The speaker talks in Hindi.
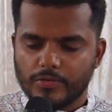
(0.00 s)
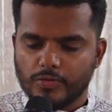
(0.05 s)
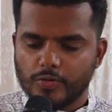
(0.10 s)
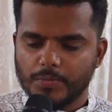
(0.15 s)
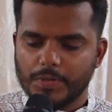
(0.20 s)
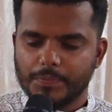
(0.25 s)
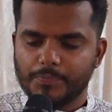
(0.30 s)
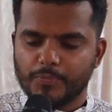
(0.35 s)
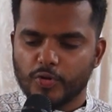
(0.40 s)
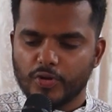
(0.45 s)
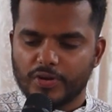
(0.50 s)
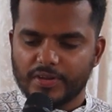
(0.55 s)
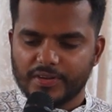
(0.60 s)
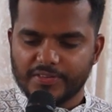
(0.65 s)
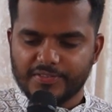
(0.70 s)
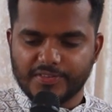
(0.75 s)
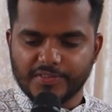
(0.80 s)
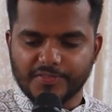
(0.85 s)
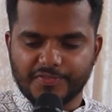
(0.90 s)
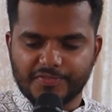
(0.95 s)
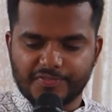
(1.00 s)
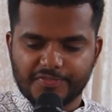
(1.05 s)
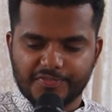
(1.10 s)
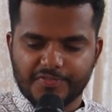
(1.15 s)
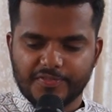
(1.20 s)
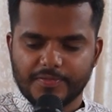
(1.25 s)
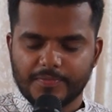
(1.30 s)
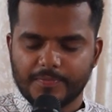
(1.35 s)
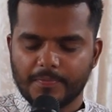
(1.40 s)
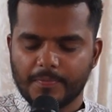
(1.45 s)
टू बी प्रोग्रेसिव
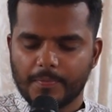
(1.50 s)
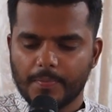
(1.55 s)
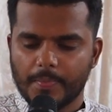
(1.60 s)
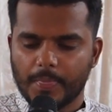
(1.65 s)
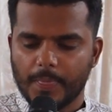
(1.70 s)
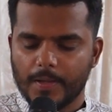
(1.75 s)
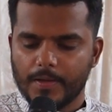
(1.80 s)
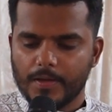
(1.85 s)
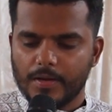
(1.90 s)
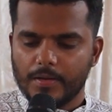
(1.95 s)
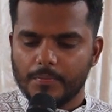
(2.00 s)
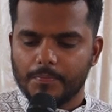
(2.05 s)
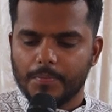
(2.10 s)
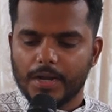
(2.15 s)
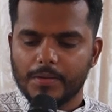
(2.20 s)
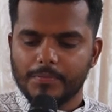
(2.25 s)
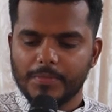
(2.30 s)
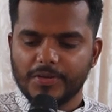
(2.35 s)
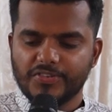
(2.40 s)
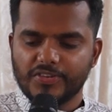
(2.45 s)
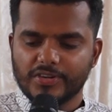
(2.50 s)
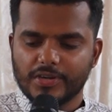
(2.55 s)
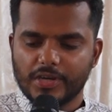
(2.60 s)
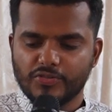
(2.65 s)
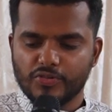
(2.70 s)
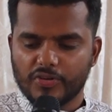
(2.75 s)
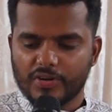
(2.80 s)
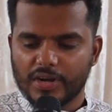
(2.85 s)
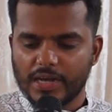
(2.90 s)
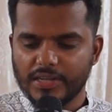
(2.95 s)
परमेश्वर का
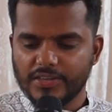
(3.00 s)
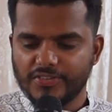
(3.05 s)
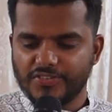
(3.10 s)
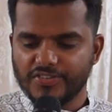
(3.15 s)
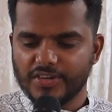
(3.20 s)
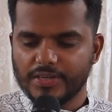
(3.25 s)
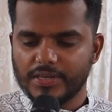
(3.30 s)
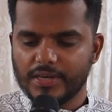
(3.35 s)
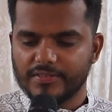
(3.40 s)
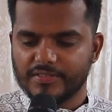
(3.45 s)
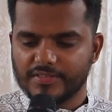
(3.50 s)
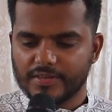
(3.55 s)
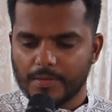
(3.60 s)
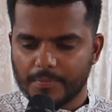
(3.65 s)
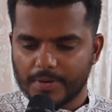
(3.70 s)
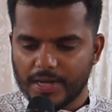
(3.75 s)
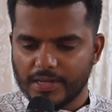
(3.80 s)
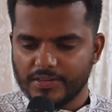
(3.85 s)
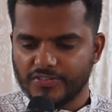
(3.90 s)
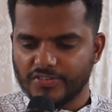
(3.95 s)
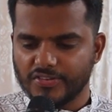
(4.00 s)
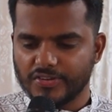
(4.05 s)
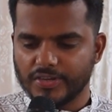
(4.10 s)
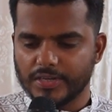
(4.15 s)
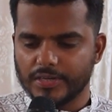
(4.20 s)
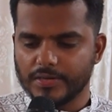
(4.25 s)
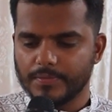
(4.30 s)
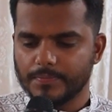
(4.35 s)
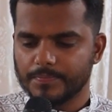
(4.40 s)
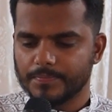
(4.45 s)
जो राज्य है या साम्राज्य
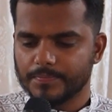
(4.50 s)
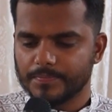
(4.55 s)
है